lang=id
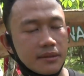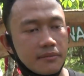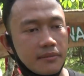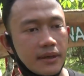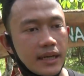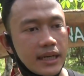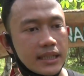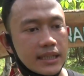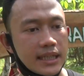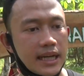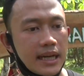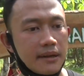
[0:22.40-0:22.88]

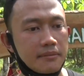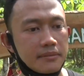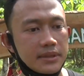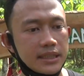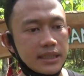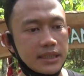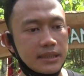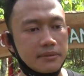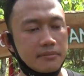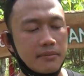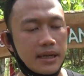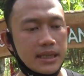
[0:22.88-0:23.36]
tempat
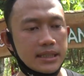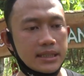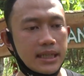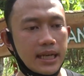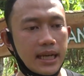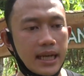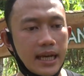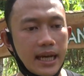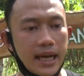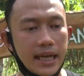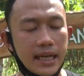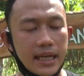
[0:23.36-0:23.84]
kami
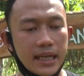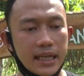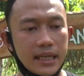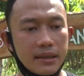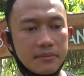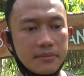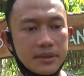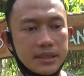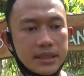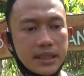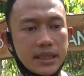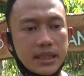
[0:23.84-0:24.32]
masalah air
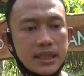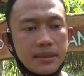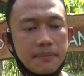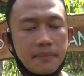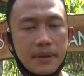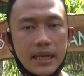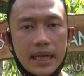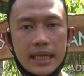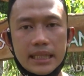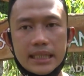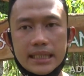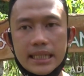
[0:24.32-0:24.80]
ini menjadi
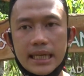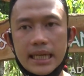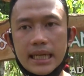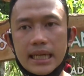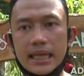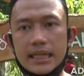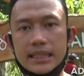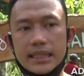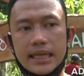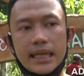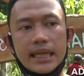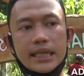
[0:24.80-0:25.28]
perhatian
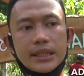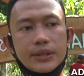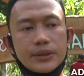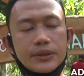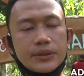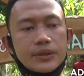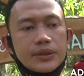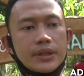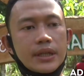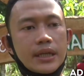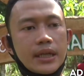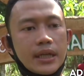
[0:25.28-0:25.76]

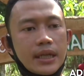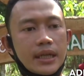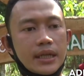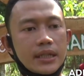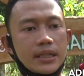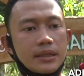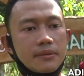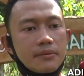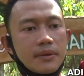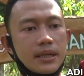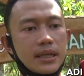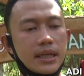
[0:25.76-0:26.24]
serius
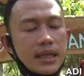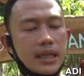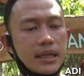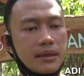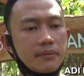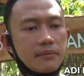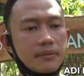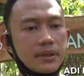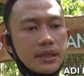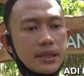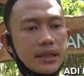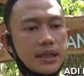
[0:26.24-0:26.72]
di
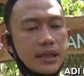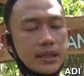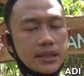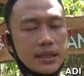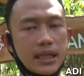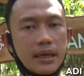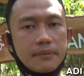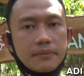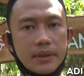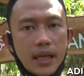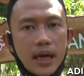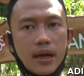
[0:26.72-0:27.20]
mana hampir
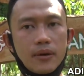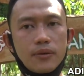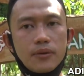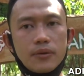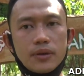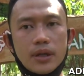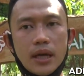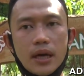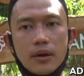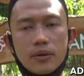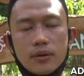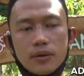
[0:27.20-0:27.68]
setiap
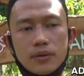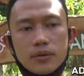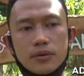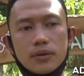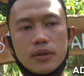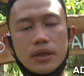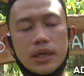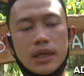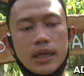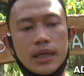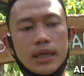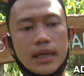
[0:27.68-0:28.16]
tahun dahulu
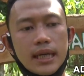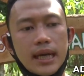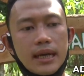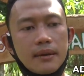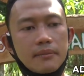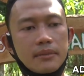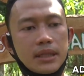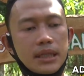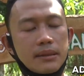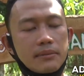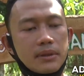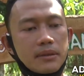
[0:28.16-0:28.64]

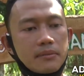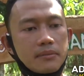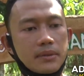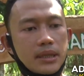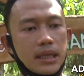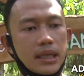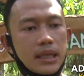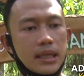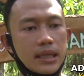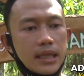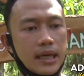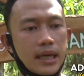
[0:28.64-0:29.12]
kami
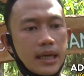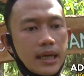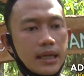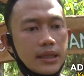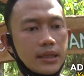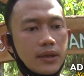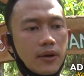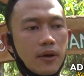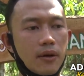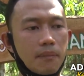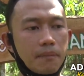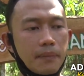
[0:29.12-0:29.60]
meminta
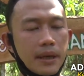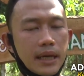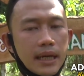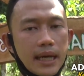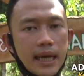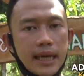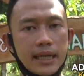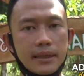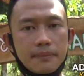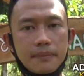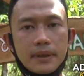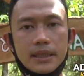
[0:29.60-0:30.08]
dropping
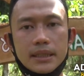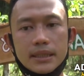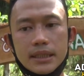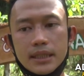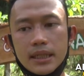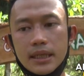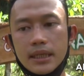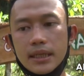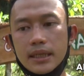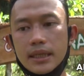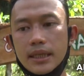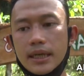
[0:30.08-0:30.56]
air
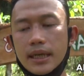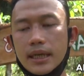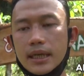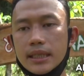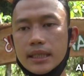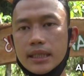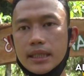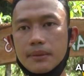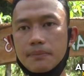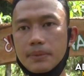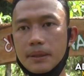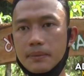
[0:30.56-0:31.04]
bersih
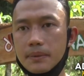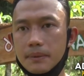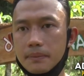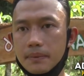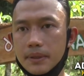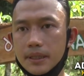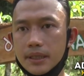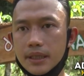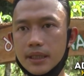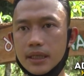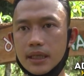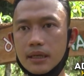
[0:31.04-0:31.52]
dari
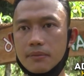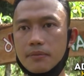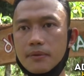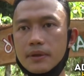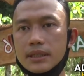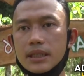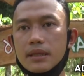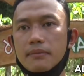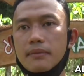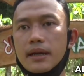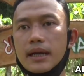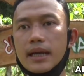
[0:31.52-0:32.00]
BPBD
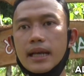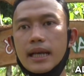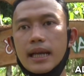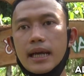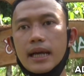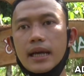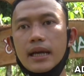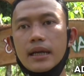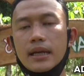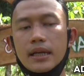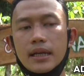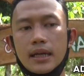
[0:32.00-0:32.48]
Kabupaten
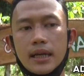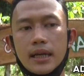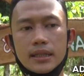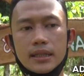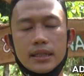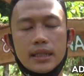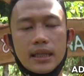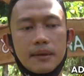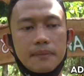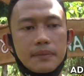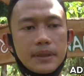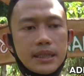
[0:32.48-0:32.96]
Magelang.
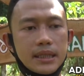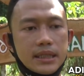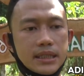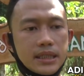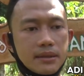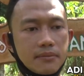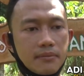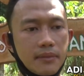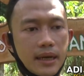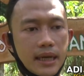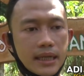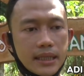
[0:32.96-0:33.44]
Tapi
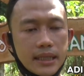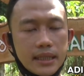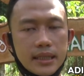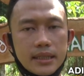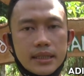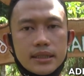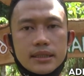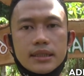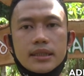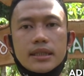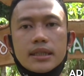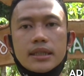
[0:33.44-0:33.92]
semakin
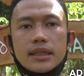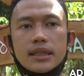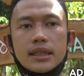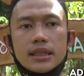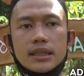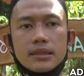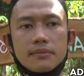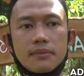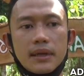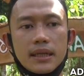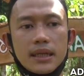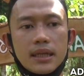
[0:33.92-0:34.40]
ke sini,
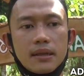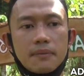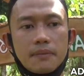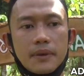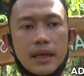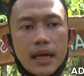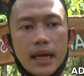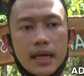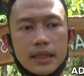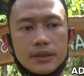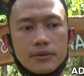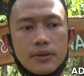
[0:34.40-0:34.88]
semakin
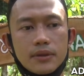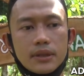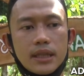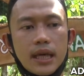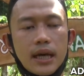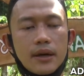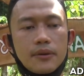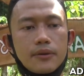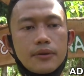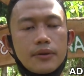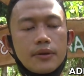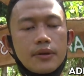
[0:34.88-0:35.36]
berangsur
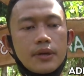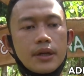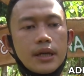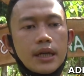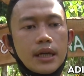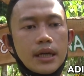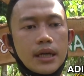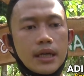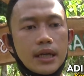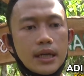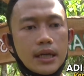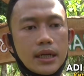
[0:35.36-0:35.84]
tahun,
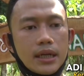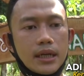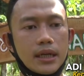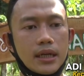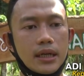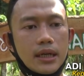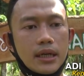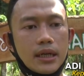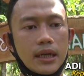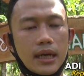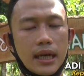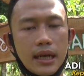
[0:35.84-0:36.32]

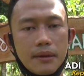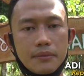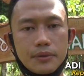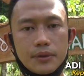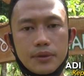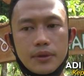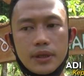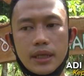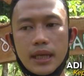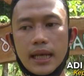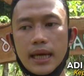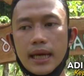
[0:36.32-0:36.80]
eh,
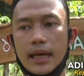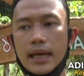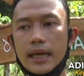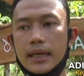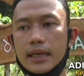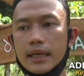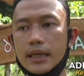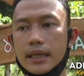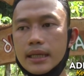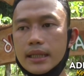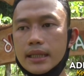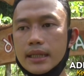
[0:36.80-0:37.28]
alhamdulillah
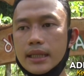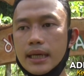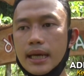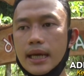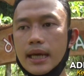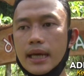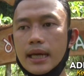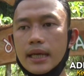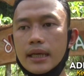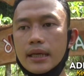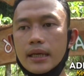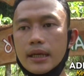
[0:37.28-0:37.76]

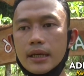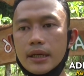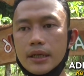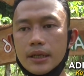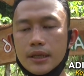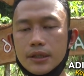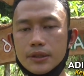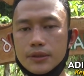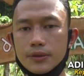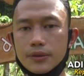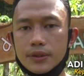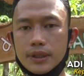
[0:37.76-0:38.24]
kita
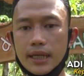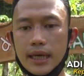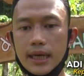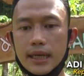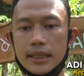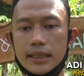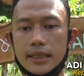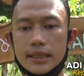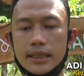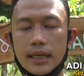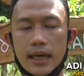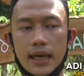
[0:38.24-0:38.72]
sudah
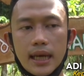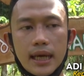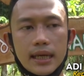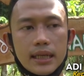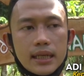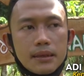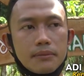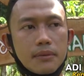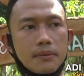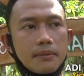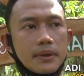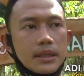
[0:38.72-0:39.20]
tidak
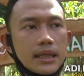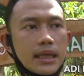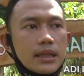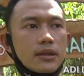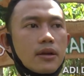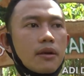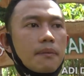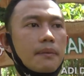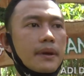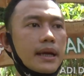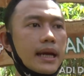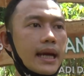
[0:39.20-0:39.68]
lagi meminta
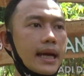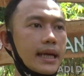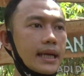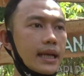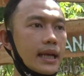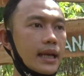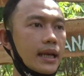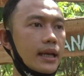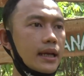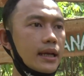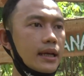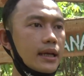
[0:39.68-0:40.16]
dropping
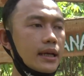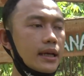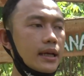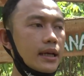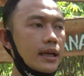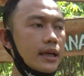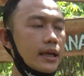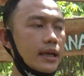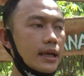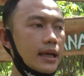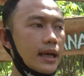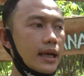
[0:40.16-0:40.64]
air.
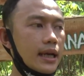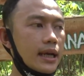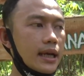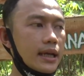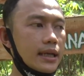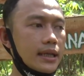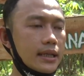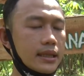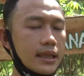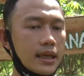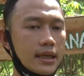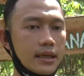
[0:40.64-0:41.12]

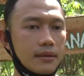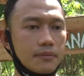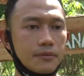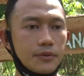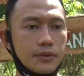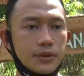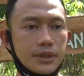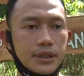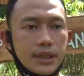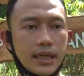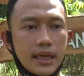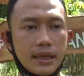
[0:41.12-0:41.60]
Karena kita
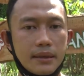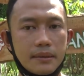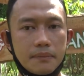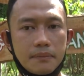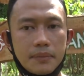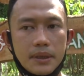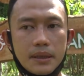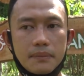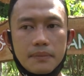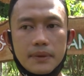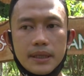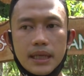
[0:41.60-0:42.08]
kemudian
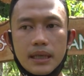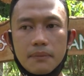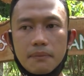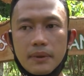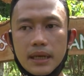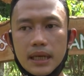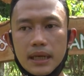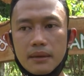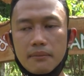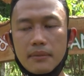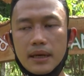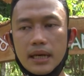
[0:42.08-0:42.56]
berpikir
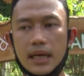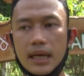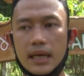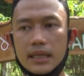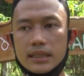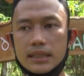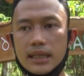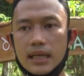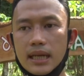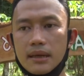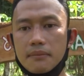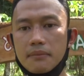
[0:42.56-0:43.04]

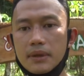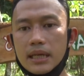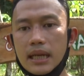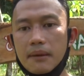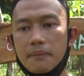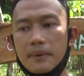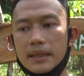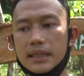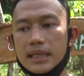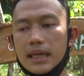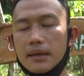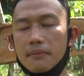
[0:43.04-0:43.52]
bagaimana cara
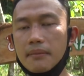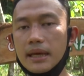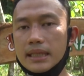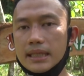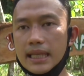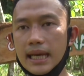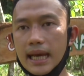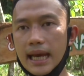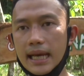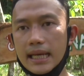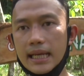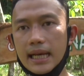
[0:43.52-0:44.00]
mendapatkan
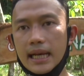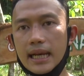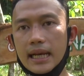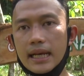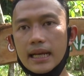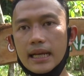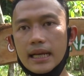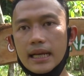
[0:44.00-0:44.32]
mata air.